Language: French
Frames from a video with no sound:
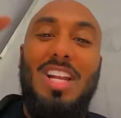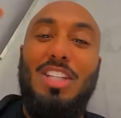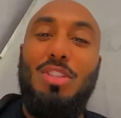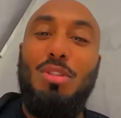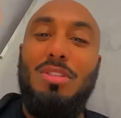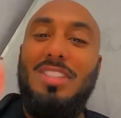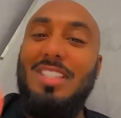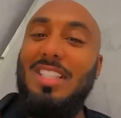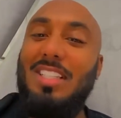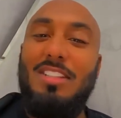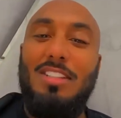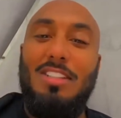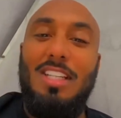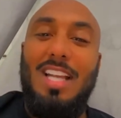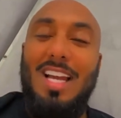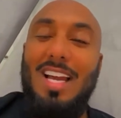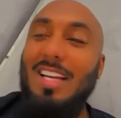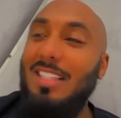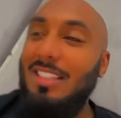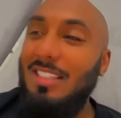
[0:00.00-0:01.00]
je sais que
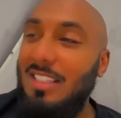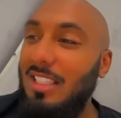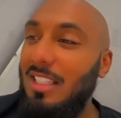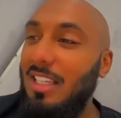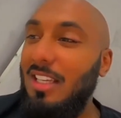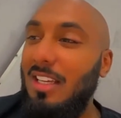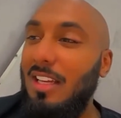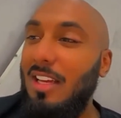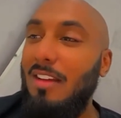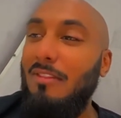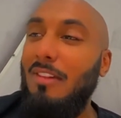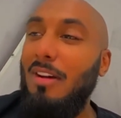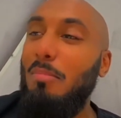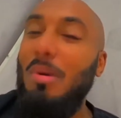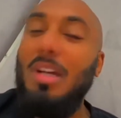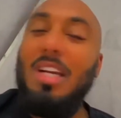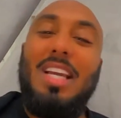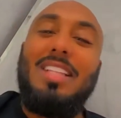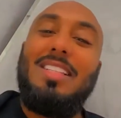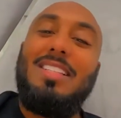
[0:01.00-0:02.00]
là, si elle va pas
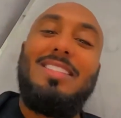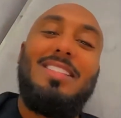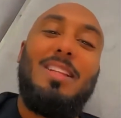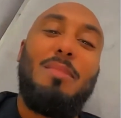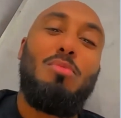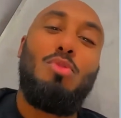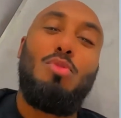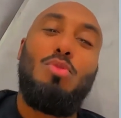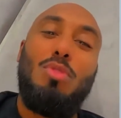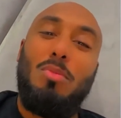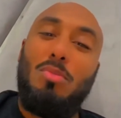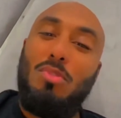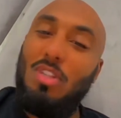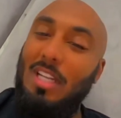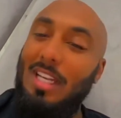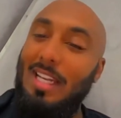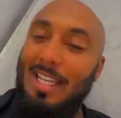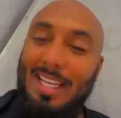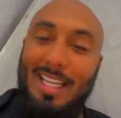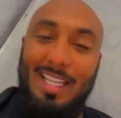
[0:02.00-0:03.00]
regarder Snap tout de suite, parce qu'il
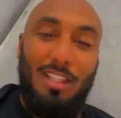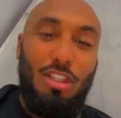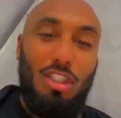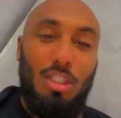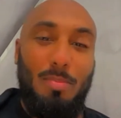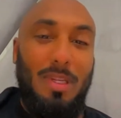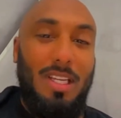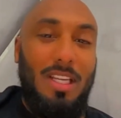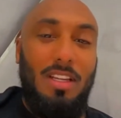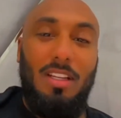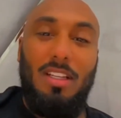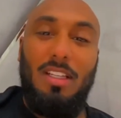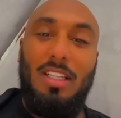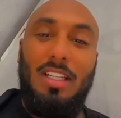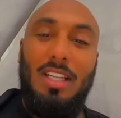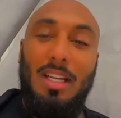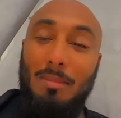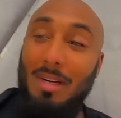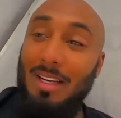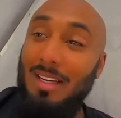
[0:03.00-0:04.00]
est 4 heures, je sais pas quelle heure il est
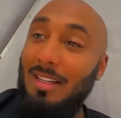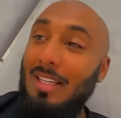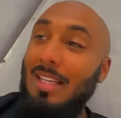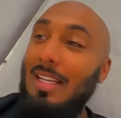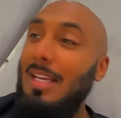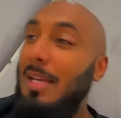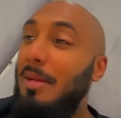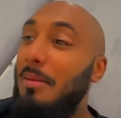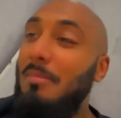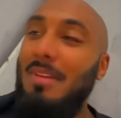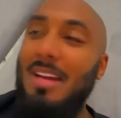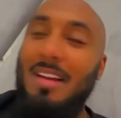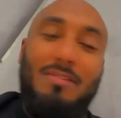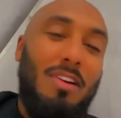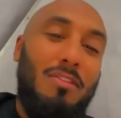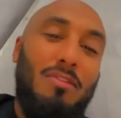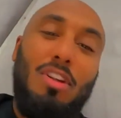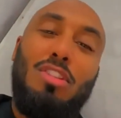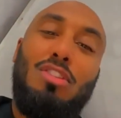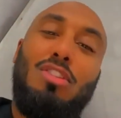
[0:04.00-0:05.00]
là-bas, mais elle va
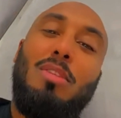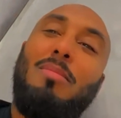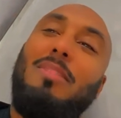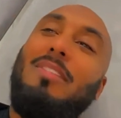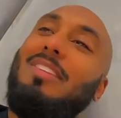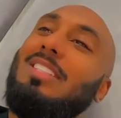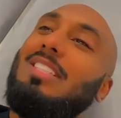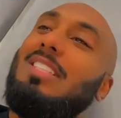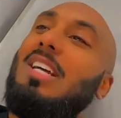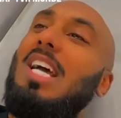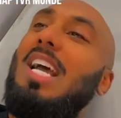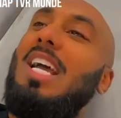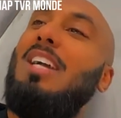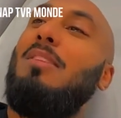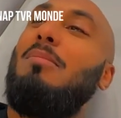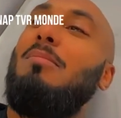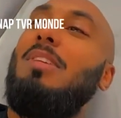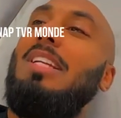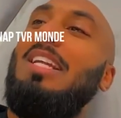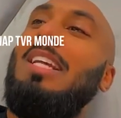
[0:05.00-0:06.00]
voir le seum, elle va dire ah,
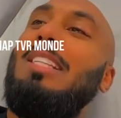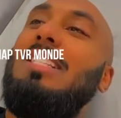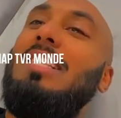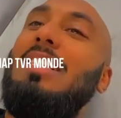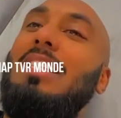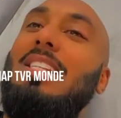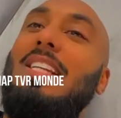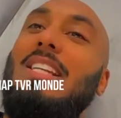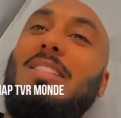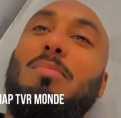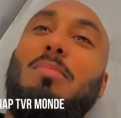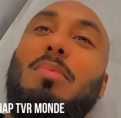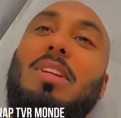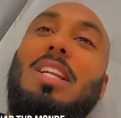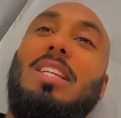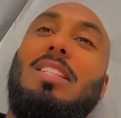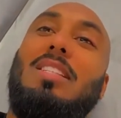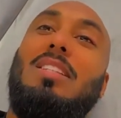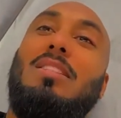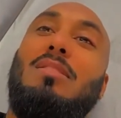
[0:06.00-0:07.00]
comment il a dit, il a spoil la
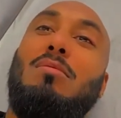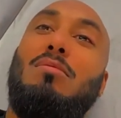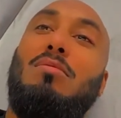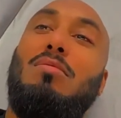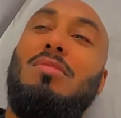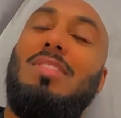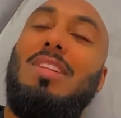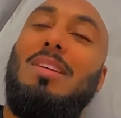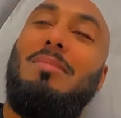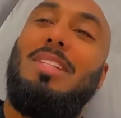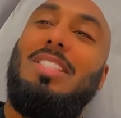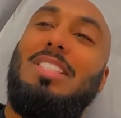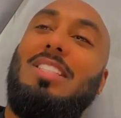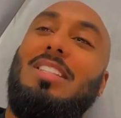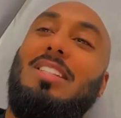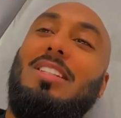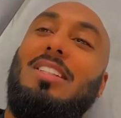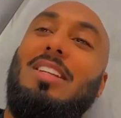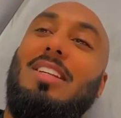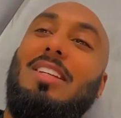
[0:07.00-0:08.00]
saison, tout ça,
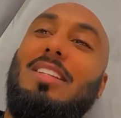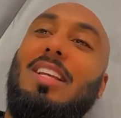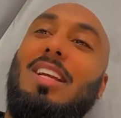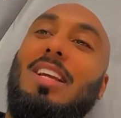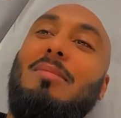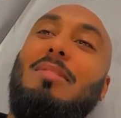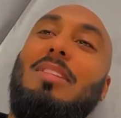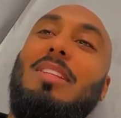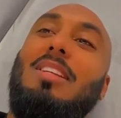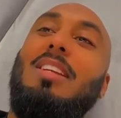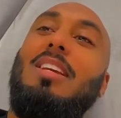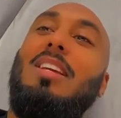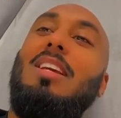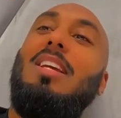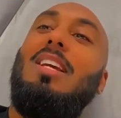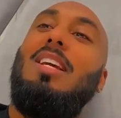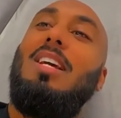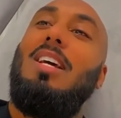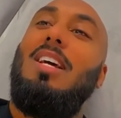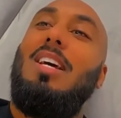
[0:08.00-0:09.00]
machin, t'as capté.
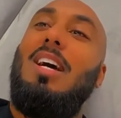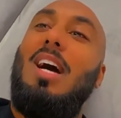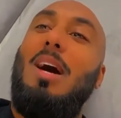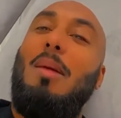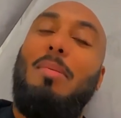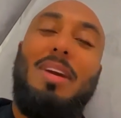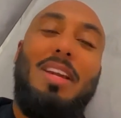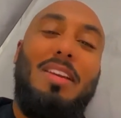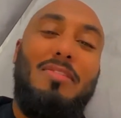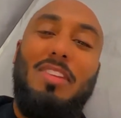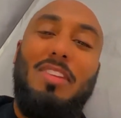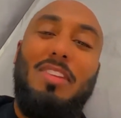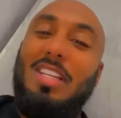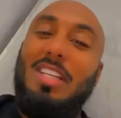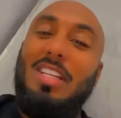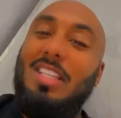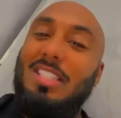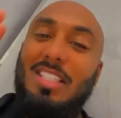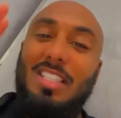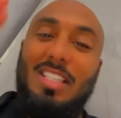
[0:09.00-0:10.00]
Après,
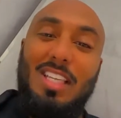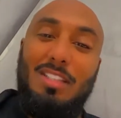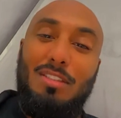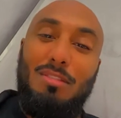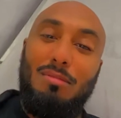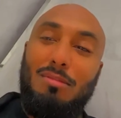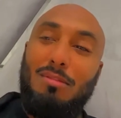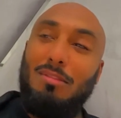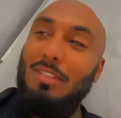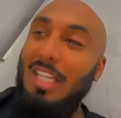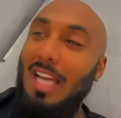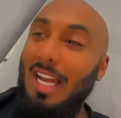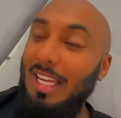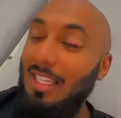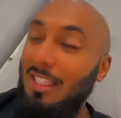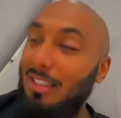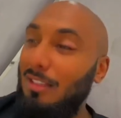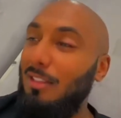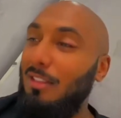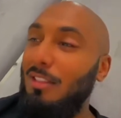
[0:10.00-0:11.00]
félicitations, il a
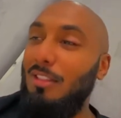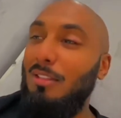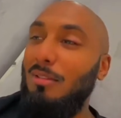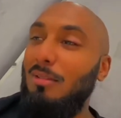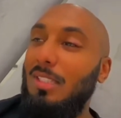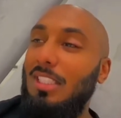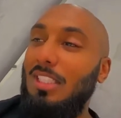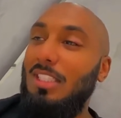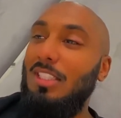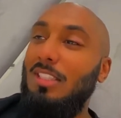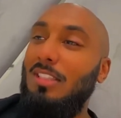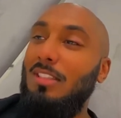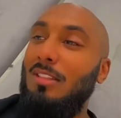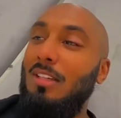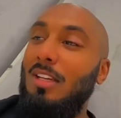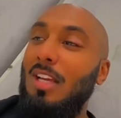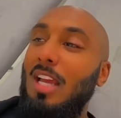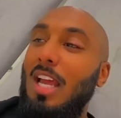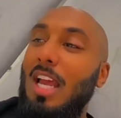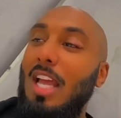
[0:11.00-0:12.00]
rien. ouais euh, euh,
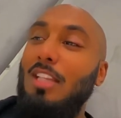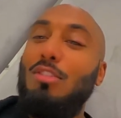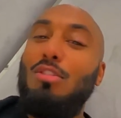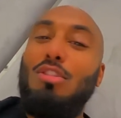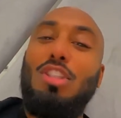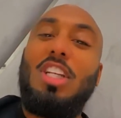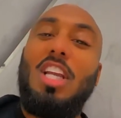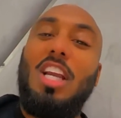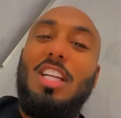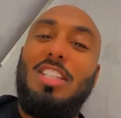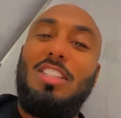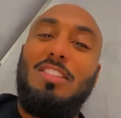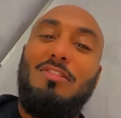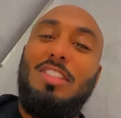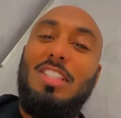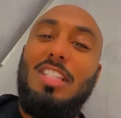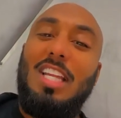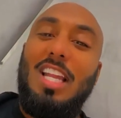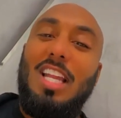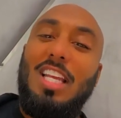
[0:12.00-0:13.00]
Est-ce que je serais
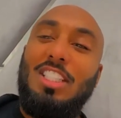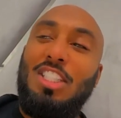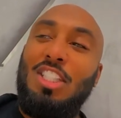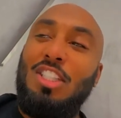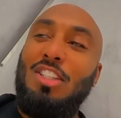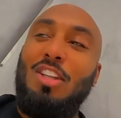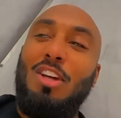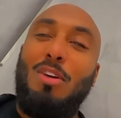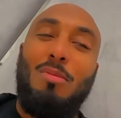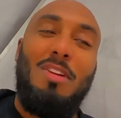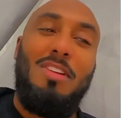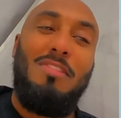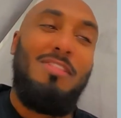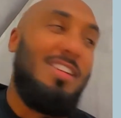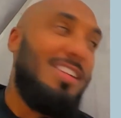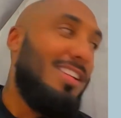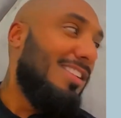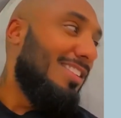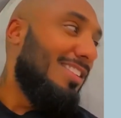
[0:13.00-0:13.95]
invité à la Gender Reveal